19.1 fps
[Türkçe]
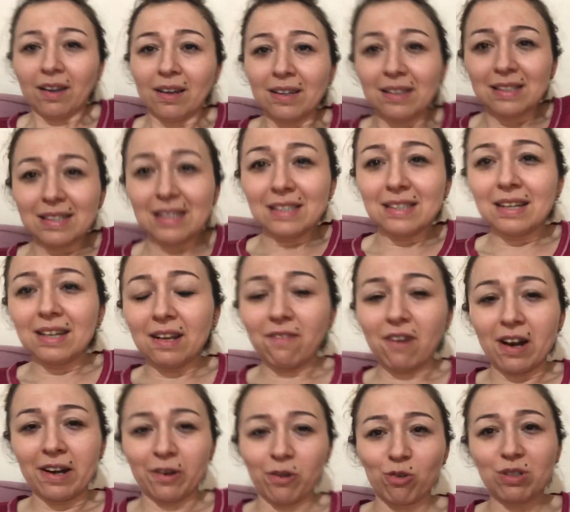Sizde ne
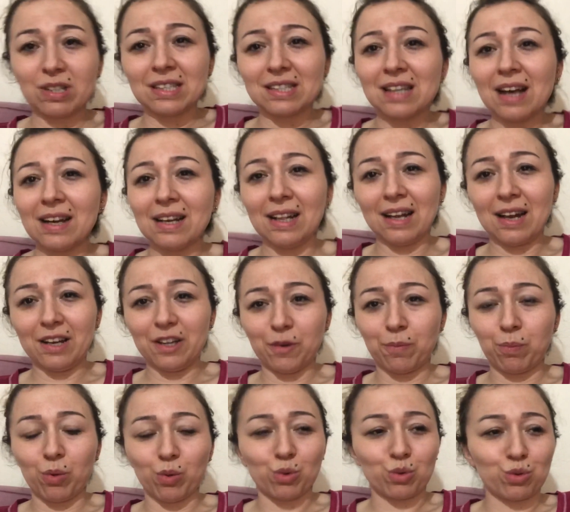var ne yok? Sizler neler
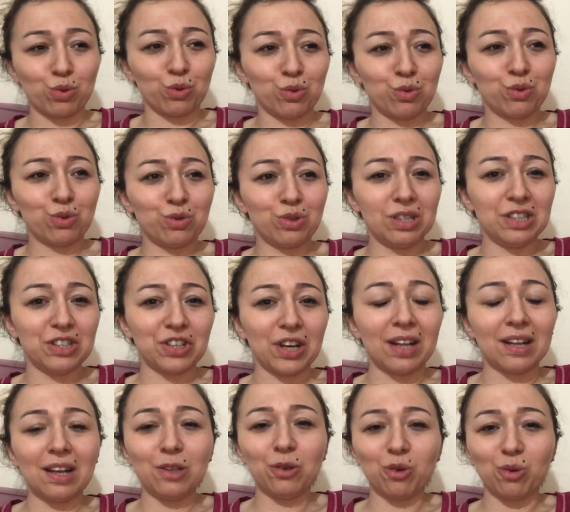yapıyorsunuz?
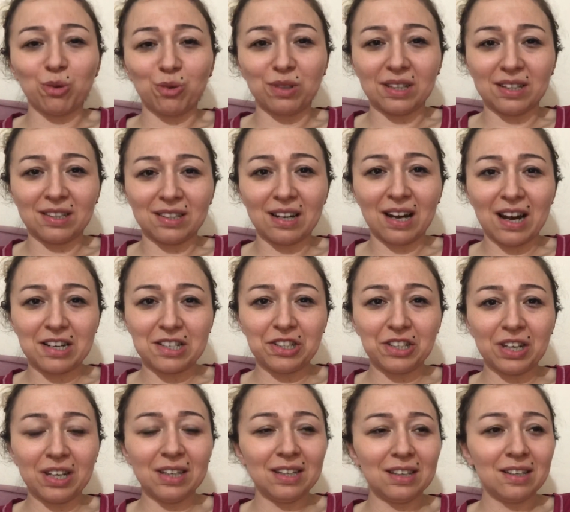İnşallah yolundadır her
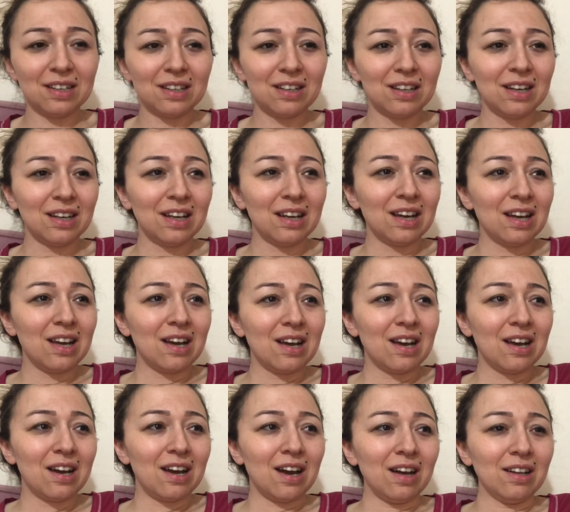şey.
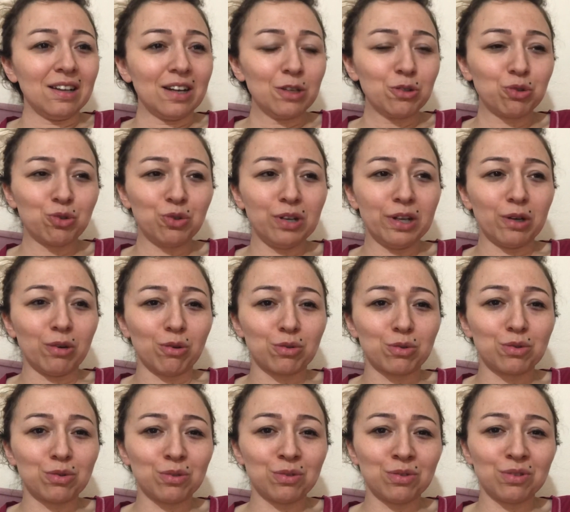Allah şükürler
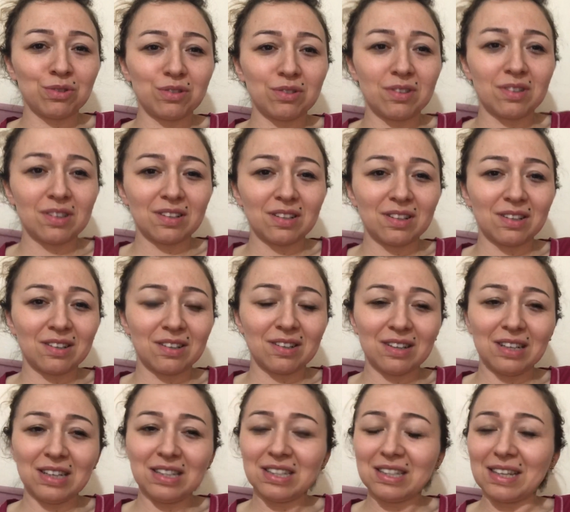olsun.
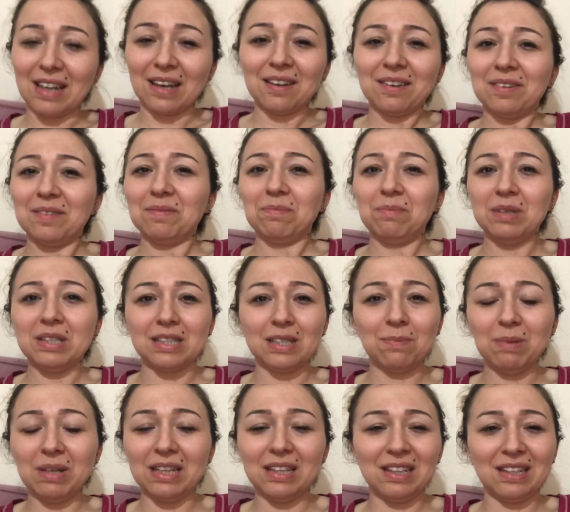İşte biz de
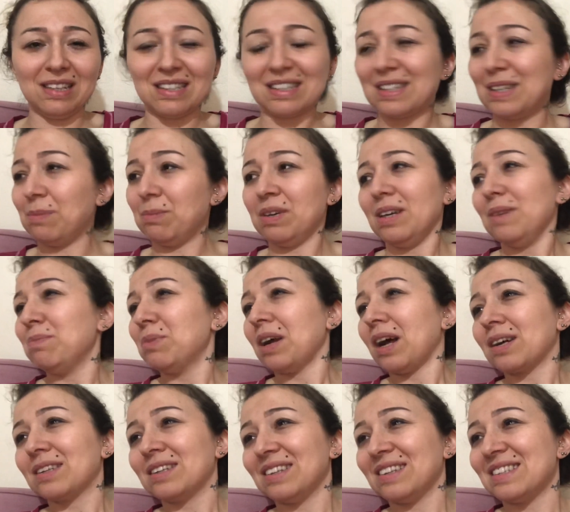bildiğiniz gibi
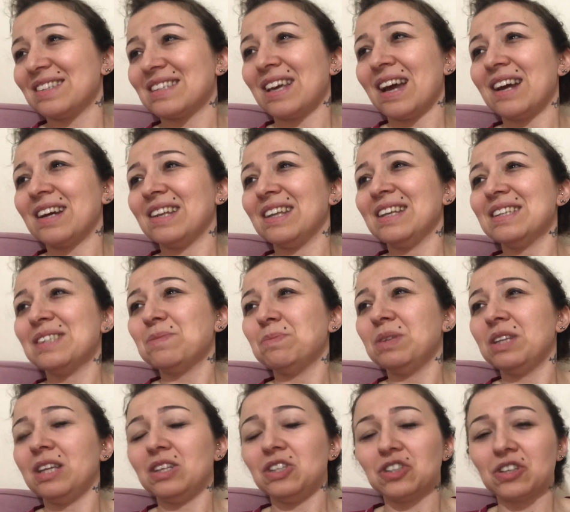bıraktığınız yerdeyiz. Bir
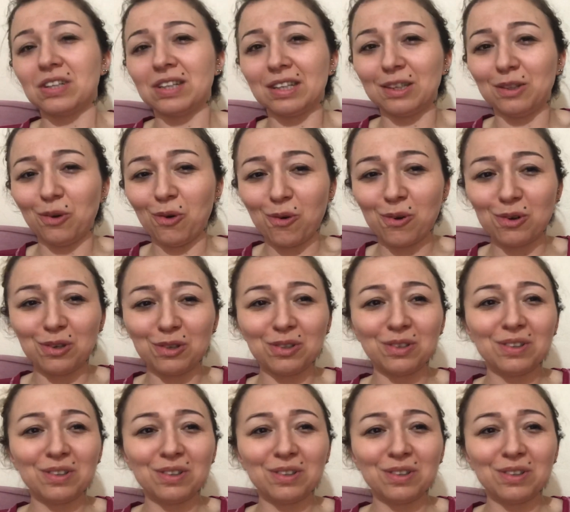değişiklik yok.